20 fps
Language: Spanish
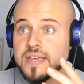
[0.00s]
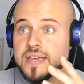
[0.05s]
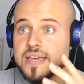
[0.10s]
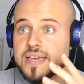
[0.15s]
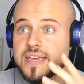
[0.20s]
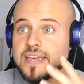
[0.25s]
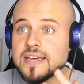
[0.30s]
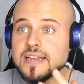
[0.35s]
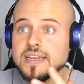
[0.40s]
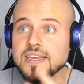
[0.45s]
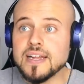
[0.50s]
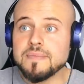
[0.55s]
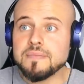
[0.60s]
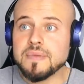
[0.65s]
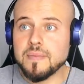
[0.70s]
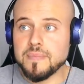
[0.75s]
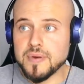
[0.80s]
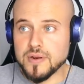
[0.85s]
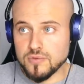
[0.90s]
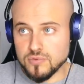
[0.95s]
Y Daniel me
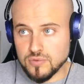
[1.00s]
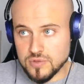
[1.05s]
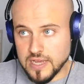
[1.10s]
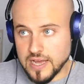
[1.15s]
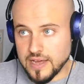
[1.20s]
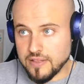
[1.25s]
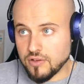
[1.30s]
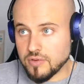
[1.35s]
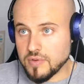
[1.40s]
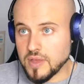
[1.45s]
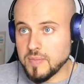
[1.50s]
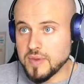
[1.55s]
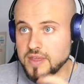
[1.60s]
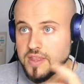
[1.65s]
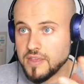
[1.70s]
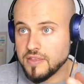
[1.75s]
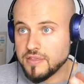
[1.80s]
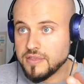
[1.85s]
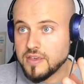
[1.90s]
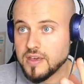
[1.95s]
ha preguntado y me
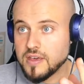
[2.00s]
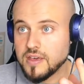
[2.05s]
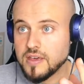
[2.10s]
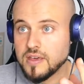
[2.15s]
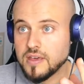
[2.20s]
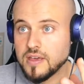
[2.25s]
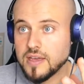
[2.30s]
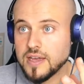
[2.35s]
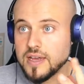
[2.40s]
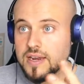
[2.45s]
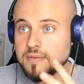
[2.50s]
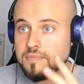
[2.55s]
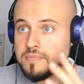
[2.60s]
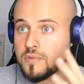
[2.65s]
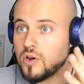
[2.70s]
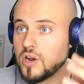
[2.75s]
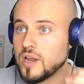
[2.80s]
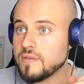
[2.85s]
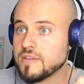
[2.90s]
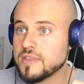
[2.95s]
dice,
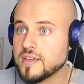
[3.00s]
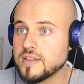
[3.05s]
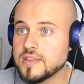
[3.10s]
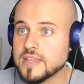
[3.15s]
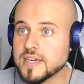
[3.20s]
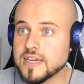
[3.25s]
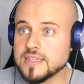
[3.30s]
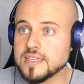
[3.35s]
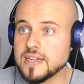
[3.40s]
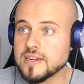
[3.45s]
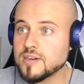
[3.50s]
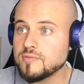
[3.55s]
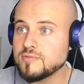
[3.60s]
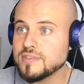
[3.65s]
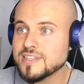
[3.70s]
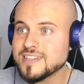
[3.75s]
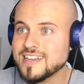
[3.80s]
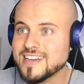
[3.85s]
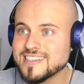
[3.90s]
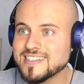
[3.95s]
hola Vicente, ¿qué tal? ¿Cómo
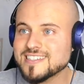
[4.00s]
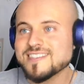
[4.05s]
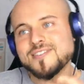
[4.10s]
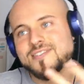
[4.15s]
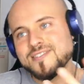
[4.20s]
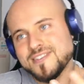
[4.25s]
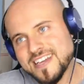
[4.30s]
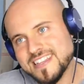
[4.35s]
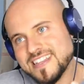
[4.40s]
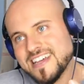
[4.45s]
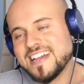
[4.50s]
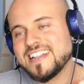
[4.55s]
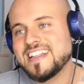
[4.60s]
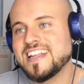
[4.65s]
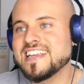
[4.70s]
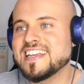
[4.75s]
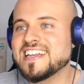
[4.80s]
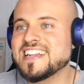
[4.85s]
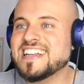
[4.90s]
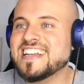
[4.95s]
estás? ¿Qué tal,
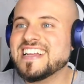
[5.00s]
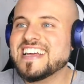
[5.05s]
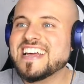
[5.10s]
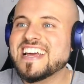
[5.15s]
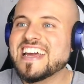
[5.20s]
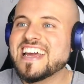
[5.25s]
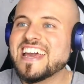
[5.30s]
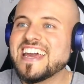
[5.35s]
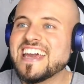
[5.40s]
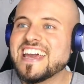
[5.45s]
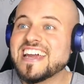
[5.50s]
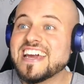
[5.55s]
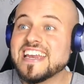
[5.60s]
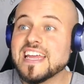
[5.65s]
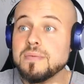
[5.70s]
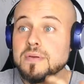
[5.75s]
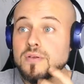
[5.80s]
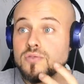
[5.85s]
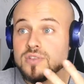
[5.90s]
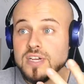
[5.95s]
Daniel? Eh, quería
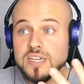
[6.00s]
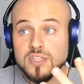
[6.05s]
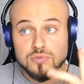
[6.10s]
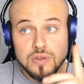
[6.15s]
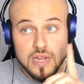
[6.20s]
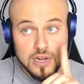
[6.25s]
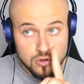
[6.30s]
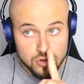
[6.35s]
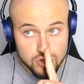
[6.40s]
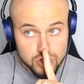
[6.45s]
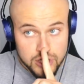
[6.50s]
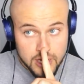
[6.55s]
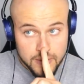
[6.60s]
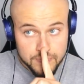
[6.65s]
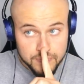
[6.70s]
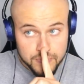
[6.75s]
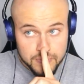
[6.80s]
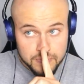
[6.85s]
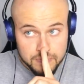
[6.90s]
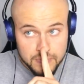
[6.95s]
preguntarte una cosa.
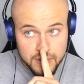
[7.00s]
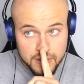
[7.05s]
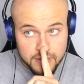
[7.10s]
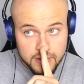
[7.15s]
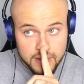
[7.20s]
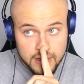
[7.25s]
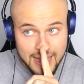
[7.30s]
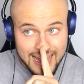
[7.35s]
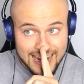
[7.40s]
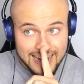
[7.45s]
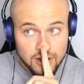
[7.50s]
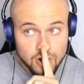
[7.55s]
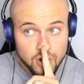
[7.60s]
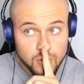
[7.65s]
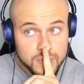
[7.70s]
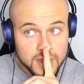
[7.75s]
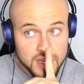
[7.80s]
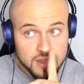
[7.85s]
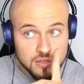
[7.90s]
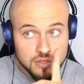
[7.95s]
Dice, al
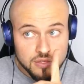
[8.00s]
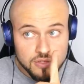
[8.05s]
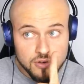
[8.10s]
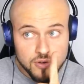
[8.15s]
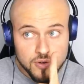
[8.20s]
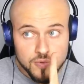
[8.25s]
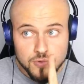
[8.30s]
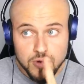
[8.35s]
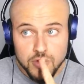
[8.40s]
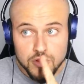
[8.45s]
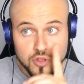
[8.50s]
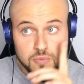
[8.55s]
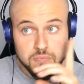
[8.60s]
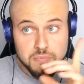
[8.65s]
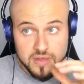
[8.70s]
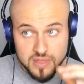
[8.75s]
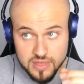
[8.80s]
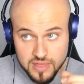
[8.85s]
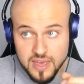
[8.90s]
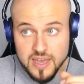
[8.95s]
comienzo, cuando
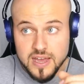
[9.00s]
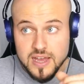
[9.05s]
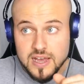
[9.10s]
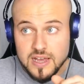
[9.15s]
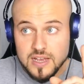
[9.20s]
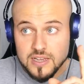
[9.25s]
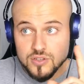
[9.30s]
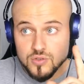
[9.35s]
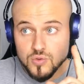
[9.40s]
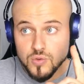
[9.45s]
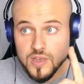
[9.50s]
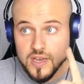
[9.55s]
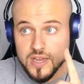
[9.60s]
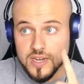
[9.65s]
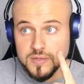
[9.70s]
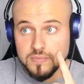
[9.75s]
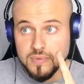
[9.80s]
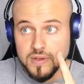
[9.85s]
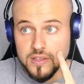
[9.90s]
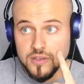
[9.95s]
empecé a estudiar
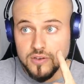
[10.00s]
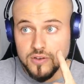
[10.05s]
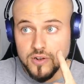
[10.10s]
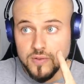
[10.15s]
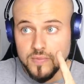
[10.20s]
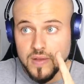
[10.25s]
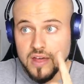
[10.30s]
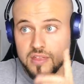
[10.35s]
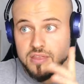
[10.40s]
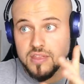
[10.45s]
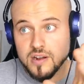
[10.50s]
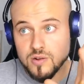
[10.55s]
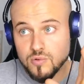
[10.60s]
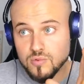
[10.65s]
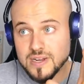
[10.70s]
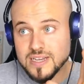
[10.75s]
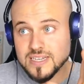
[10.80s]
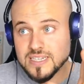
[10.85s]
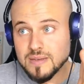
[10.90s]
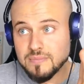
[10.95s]
español, hace
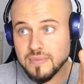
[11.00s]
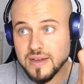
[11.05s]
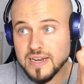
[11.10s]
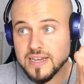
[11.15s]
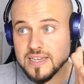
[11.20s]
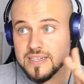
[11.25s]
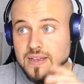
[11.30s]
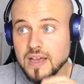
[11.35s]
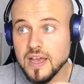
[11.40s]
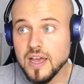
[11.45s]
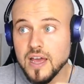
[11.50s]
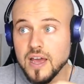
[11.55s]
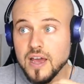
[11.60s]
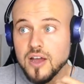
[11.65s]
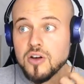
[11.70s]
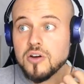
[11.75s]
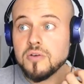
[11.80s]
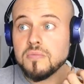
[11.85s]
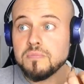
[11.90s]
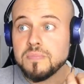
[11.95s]
algunas semanas,
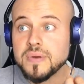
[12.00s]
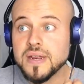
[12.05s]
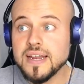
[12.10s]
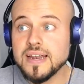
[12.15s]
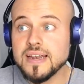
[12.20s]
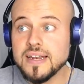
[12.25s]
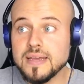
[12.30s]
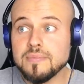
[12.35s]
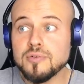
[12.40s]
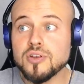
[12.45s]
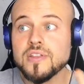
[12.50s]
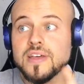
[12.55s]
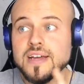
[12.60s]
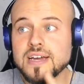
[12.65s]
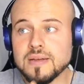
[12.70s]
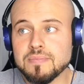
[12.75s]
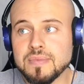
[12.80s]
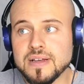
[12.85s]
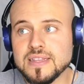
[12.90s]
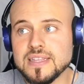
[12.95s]
compré el libro de
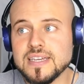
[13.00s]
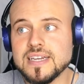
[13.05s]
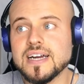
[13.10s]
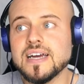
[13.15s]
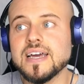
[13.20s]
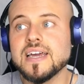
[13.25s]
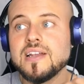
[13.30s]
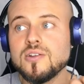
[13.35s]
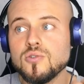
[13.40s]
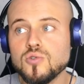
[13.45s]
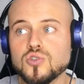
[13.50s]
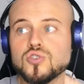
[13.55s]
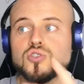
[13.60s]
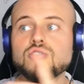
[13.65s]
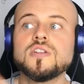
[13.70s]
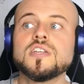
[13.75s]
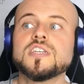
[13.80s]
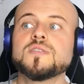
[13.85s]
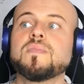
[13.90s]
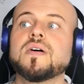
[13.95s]
gramática El uso
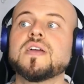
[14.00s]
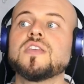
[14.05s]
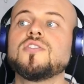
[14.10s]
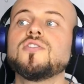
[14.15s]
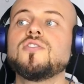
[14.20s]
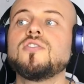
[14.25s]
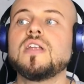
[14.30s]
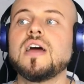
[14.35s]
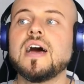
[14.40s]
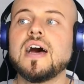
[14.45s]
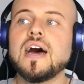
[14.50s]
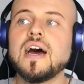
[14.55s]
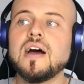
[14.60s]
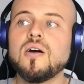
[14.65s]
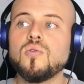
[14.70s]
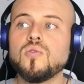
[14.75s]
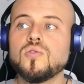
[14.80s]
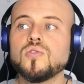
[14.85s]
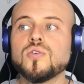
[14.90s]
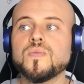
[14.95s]
del español
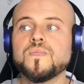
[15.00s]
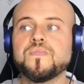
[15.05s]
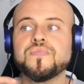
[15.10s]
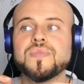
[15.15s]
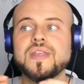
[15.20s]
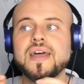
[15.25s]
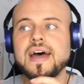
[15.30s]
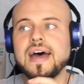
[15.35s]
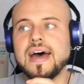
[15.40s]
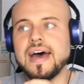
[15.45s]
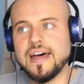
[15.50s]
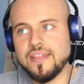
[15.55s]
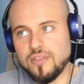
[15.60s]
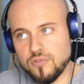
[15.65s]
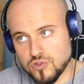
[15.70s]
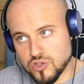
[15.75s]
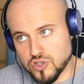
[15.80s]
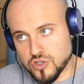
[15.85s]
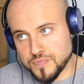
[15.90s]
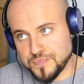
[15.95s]
A1,
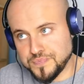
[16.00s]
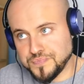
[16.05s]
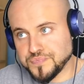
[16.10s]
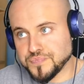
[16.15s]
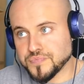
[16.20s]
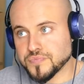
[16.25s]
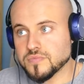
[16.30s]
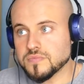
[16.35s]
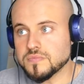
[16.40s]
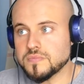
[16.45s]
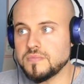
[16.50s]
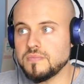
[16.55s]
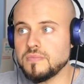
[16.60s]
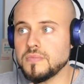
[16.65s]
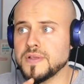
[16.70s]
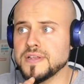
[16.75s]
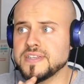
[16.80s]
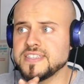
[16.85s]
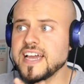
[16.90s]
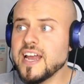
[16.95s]
A2.
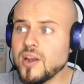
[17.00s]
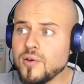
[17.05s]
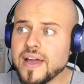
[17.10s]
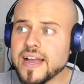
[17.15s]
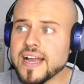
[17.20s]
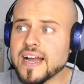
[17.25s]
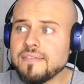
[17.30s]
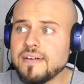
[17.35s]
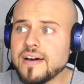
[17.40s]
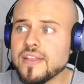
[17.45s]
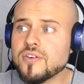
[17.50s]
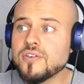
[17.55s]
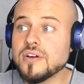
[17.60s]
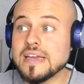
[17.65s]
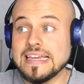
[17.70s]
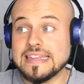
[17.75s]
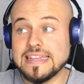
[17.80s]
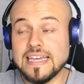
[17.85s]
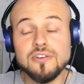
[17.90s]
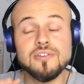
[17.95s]
Ya lo he acabado
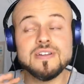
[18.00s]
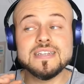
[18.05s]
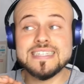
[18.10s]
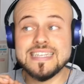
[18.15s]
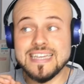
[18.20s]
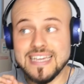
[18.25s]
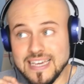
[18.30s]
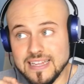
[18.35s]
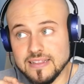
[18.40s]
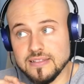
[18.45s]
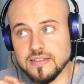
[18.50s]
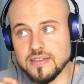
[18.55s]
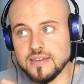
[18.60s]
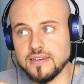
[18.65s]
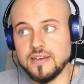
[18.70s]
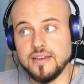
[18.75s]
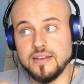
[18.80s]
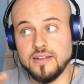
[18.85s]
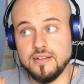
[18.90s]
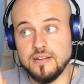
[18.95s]
y tengo el
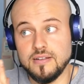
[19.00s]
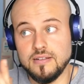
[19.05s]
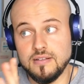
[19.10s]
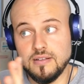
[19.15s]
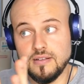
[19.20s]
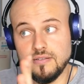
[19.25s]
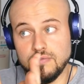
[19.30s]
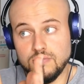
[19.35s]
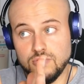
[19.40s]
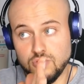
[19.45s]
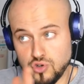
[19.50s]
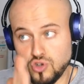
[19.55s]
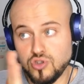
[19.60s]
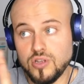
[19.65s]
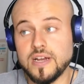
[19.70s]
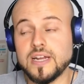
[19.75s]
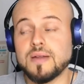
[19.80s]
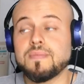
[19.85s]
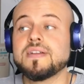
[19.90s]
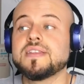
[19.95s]
siguiente, el uso de
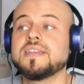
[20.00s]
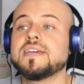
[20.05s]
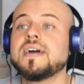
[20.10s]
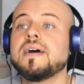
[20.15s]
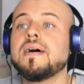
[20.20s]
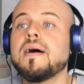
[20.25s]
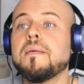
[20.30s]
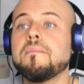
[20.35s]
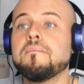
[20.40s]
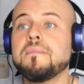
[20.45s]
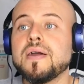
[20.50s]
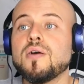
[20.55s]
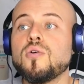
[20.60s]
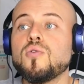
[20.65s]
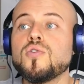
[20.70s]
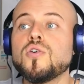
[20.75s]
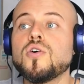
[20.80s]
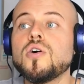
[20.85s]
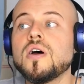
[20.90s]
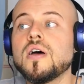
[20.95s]
la gramática,
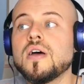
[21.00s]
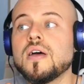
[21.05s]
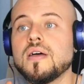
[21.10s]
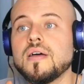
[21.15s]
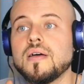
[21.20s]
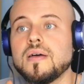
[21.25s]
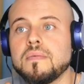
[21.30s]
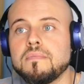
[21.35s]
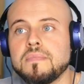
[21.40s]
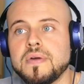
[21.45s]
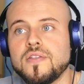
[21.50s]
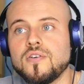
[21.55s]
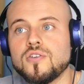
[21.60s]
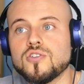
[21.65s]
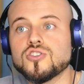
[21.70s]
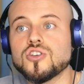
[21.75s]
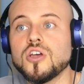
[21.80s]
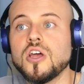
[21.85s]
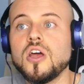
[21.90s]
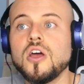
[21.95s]
B1,
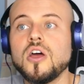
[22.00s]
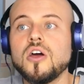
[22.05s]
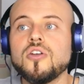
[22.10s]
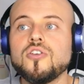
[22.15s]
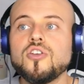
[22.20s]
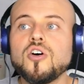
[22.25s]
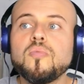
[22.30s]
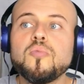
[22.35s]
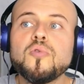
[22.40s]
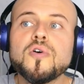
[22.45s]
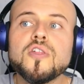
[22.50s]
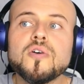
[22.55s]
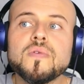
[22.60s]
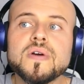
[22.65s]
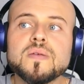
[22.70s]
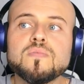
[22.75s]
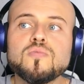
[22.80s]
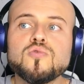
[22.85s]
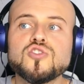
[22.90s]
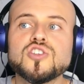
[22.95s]
B2. No puedo
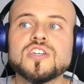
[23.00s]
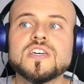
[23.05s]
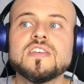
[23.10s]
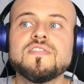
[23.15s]
ver mucha